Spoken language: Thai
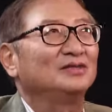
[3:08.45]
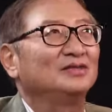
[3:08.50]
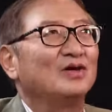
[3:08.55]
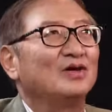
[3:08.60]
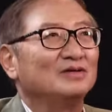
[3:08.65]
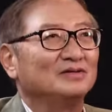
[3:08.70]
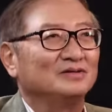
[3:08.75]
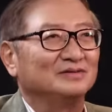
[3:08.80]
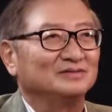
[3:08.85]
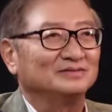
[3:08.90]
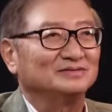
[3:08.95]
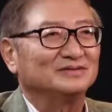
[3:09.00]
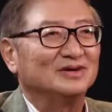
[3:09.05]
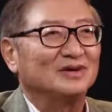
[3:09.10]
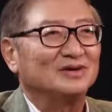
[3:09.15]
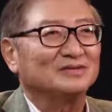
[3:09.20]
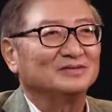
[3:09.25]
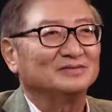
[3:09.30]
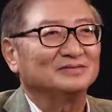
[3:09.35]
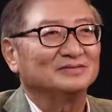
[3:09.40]
ต้องต้
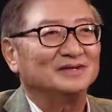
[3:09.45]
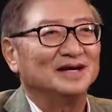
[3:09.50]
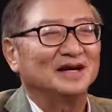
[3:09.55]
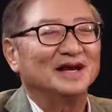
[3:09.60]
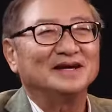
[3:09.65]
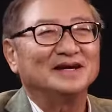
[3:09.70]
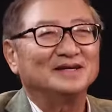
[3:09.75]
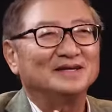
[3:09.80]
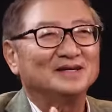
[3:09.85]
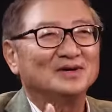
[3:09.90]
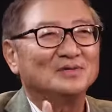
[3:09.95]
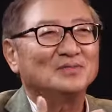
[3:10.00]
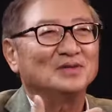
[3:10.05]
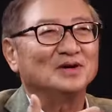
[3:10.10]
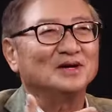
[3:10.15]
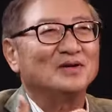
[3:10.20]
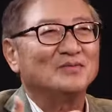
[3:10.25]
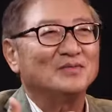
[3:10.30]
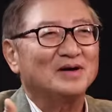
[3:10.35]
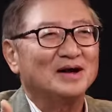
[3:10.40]
องขณะนี้ก็เหมื
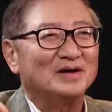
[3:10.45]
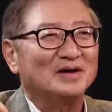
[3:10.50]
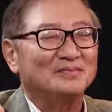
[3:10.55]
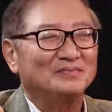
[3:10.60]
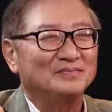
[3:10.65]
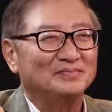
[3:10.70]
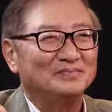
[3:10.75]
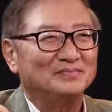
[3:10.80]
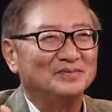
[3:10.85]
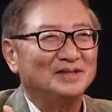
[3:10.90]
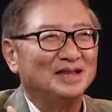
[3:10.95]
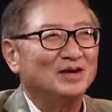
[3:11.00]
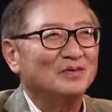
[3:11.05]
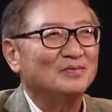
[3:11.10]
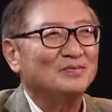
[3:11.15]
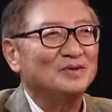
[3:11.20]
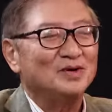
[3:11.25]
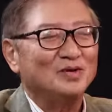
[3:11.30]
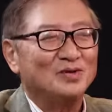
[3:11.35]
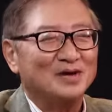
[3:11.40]
อนกับว่า เรา
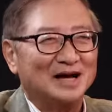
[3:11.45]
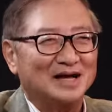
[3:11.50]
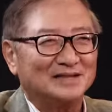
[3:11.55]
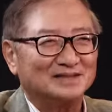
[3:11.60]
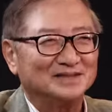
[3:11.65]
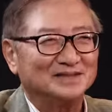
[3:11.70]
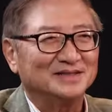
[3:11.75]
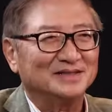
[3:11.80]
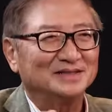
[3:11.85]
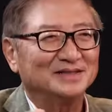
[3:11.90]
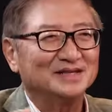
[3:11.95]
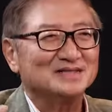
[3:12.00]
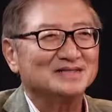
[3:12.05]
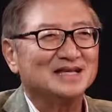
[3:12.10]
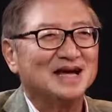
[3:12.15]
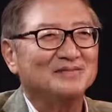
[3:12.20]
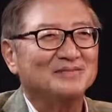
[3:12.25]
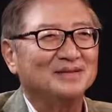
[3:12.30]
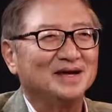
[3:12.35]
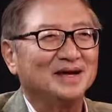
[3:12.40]
มีโอกาสเสนอได้
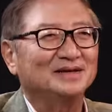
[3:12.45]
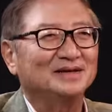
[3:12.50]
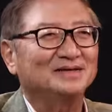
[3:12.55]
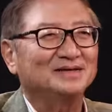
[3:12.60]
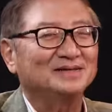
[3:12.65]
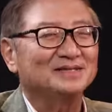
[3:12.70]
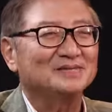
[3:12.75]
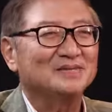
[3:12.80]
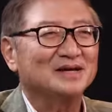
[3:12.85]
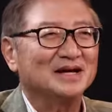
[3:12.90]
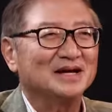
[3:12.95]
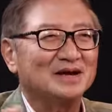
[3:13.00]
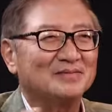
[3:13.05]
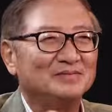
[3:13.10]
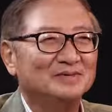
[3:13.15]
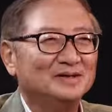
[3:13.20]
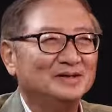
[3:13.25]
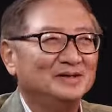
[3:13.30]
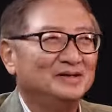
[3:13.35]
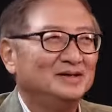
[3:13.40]
3 ท่านใช่ไหมครับ
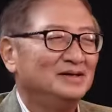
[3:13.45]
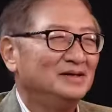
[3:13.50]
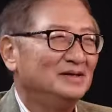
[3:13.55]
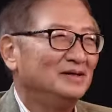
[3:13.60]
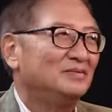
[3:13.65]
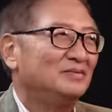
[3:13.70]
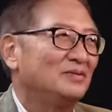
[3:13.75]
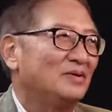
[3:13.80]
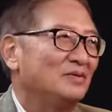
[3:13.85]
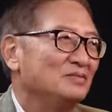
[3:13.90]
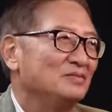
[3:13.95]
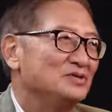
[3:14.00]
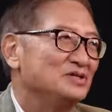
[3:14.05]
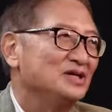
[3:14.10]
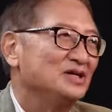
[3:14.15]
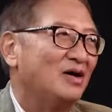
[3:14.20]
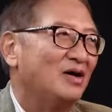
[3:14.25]
ใช่ค่ะผมเชื่อ